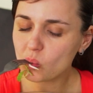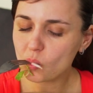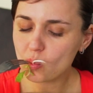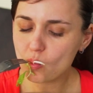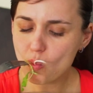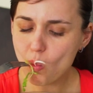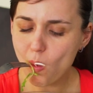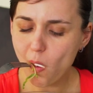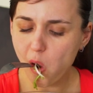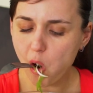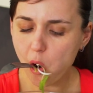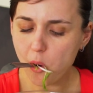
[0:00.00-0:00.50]

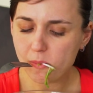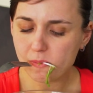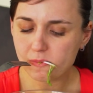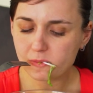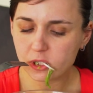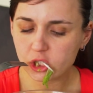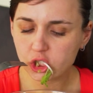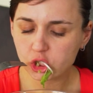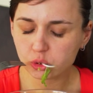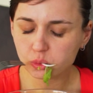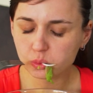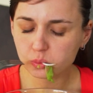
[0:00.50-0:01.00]
Weil wenn du dich
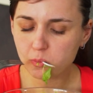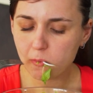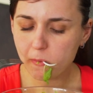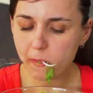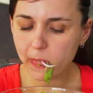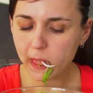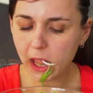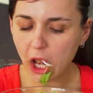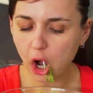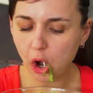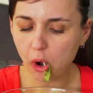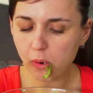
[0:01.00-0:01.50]
ketogen
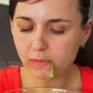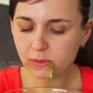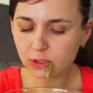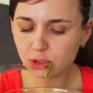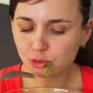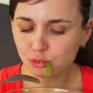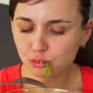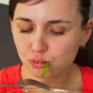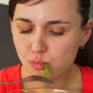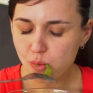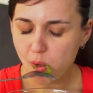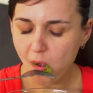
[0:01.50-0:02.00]
ernährst, dann
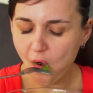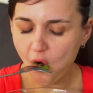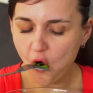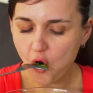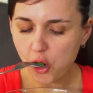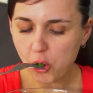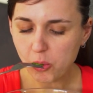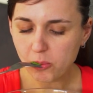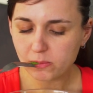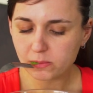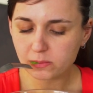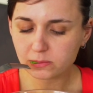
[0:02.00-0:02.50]
veränderst
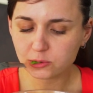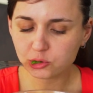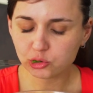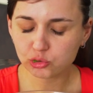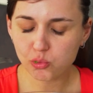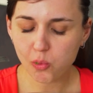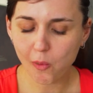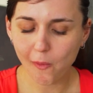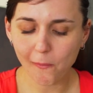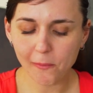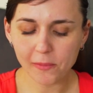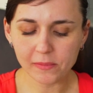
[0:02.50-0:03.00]
du
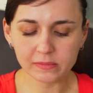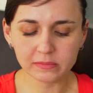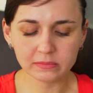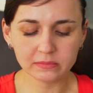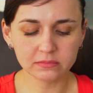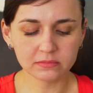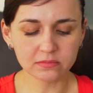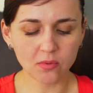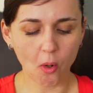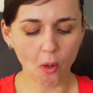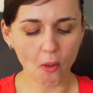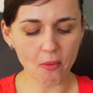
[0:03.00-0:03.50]
deine
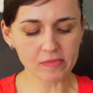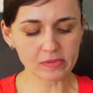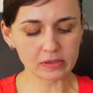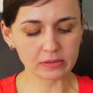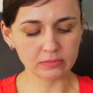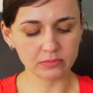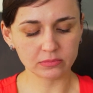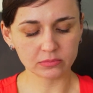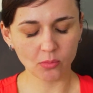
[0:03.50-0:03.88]
Geschmacksnerven,